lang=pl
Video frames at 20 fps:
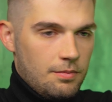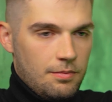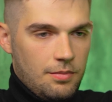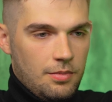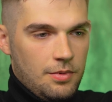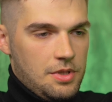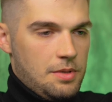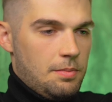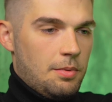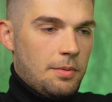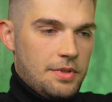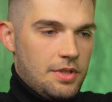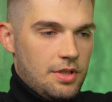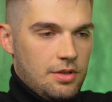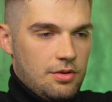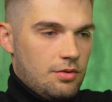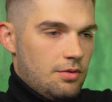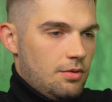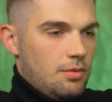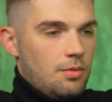może
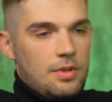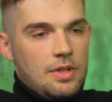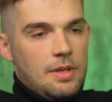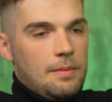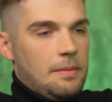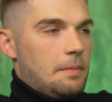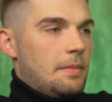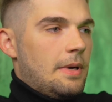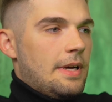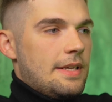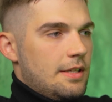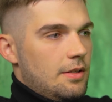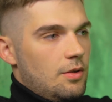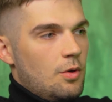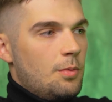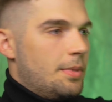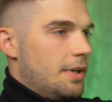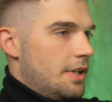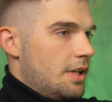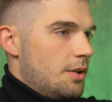pomyśleć, no kurde, mam kasę,
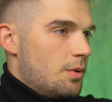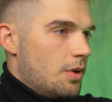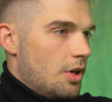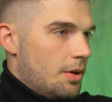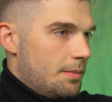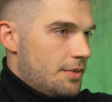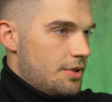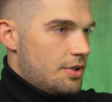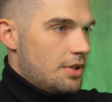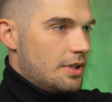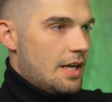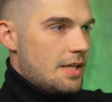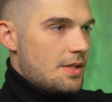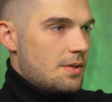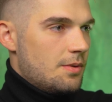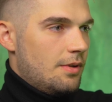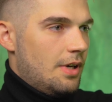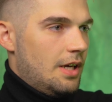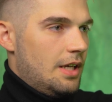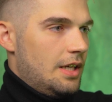kupię nieruchomość od
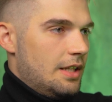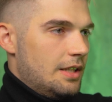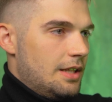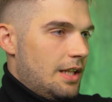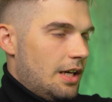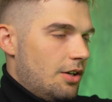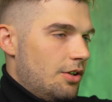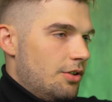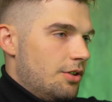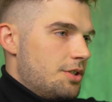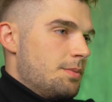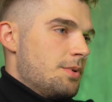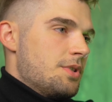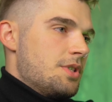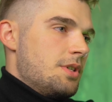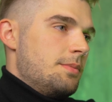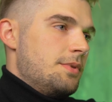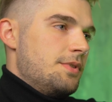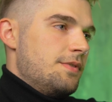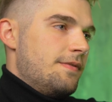razu, ale dla kogoś
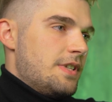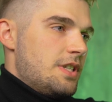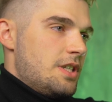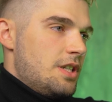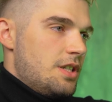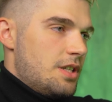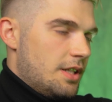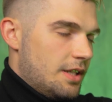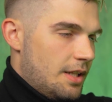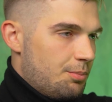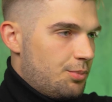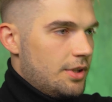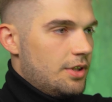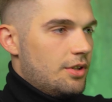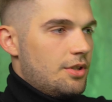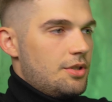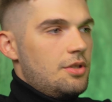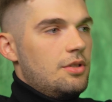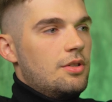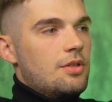może być ważniejsza ta
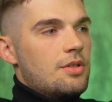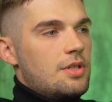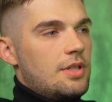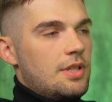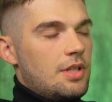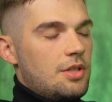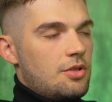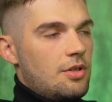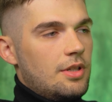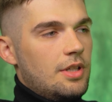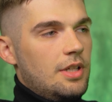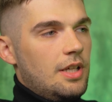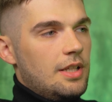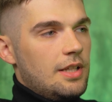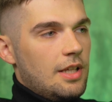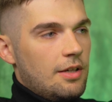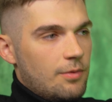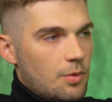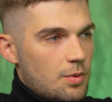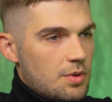płynność i to, że te środki
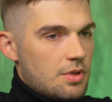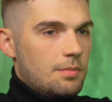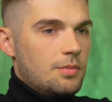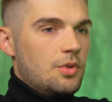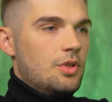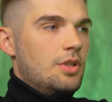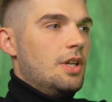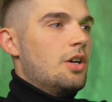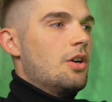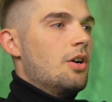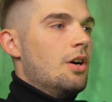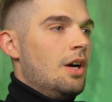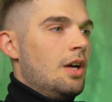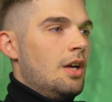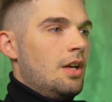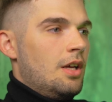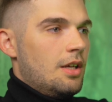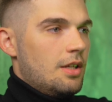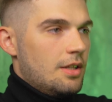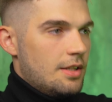jednak wrócą do niego
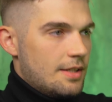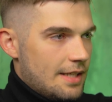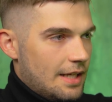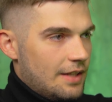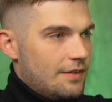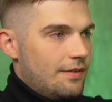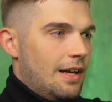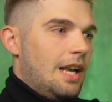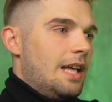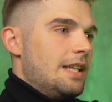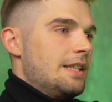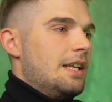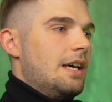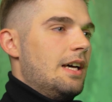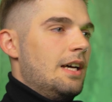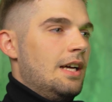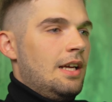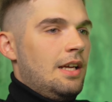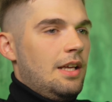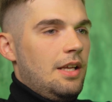za dwa
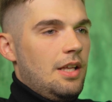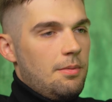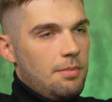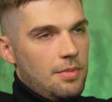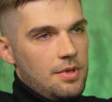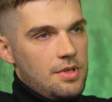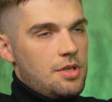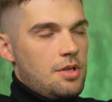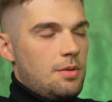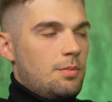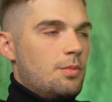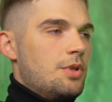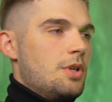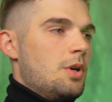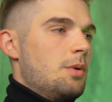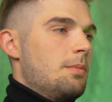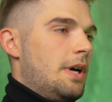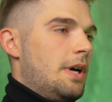lata i nie będzie się musiał